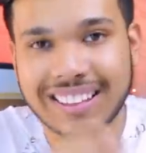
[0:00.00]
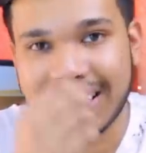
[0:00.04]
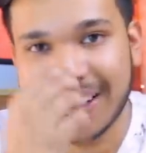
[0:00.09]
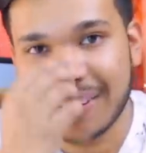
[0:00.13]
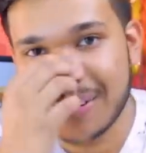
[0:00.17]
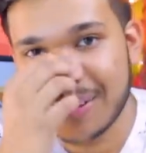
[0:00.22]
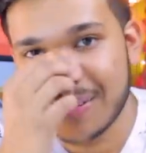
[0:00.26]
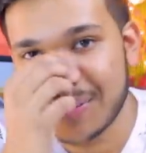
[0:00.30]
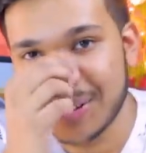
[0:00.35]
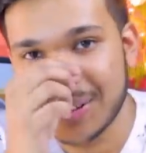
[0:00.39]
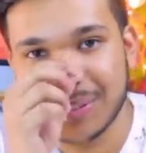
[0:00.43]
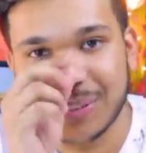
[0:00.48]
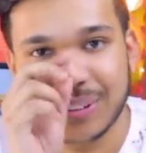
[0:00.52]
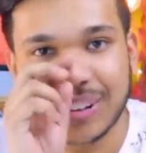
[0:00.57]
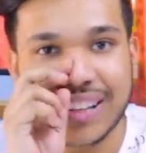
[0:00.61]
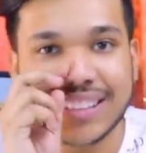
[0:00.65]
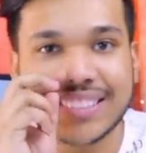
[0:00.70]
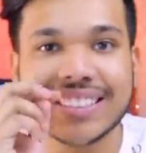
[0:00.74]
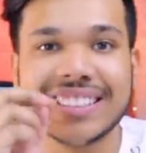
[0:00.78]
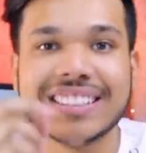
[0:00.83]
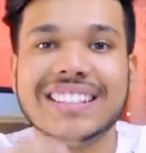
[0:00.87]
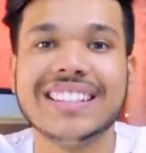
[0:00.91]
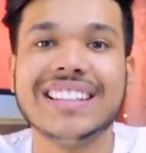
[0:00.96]
अभी मत बोला
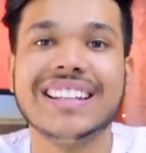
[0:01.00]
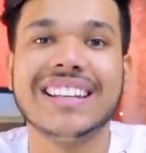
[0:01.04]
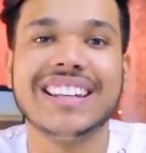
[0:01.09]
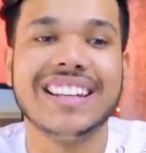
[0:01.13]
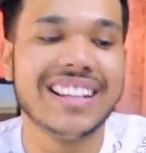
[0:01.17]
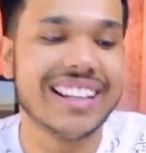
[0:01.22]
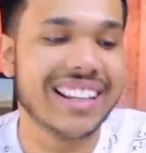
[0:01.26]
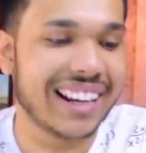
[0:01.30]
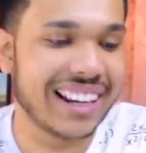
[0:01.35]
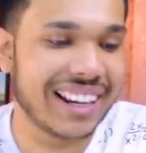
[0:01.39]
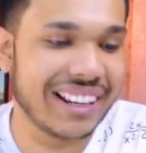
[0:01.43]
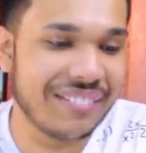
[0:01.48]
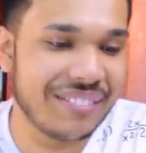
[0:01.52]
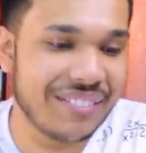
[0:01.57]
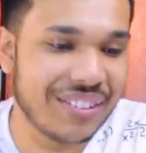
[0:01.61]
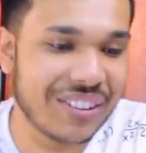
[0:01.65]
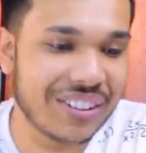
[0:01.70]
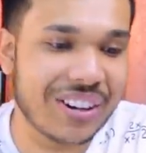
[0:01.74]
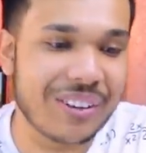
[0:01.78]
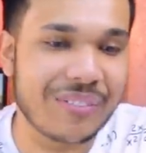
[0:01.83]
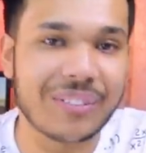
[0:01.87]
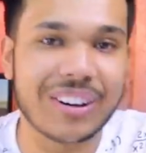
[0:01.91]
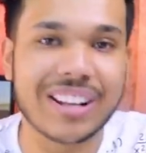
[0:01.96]
चिंदी गिरी कर रहे हैं हम
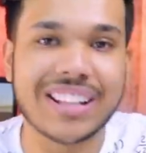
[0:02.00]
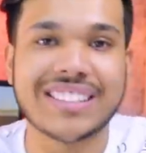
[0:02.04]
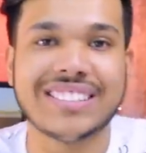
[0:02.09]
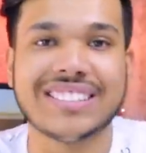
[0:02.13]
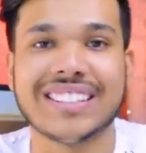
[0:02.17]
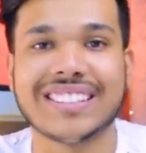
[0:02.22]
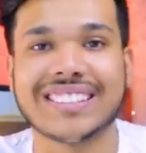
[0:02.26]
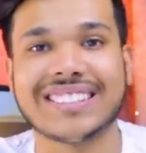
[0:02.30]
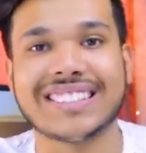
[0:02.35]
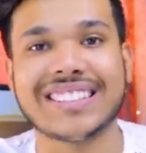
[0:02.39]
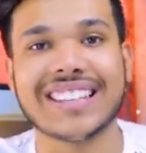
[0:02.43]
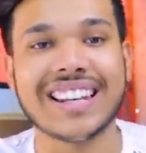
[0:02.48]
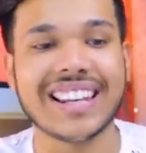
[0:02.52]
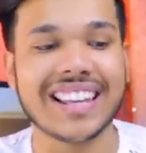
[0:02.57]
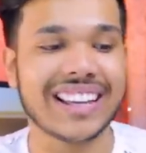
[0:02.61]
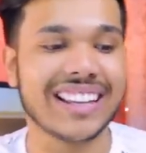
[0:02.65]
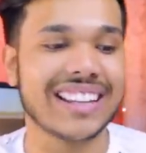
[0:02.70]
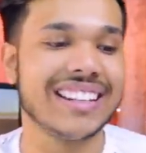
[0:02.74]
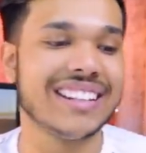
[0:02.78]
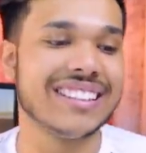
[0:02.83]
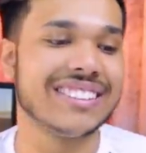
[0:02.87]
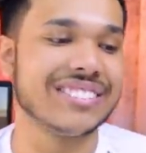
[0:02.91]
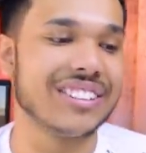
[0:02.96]
लोग कपड़े सस्ते
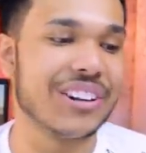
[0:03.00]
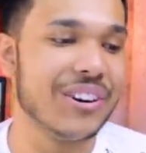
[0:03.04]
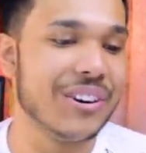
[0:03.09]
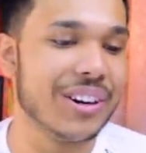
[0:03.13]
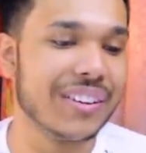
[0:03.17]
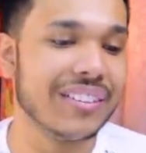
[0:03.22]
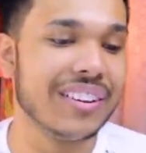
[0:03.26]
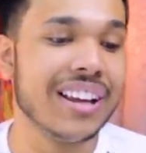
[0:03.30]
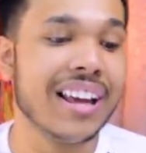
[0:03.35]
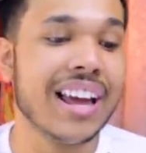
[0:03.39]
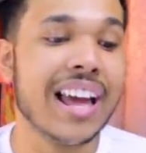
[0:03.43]
लेके डिस्काउंट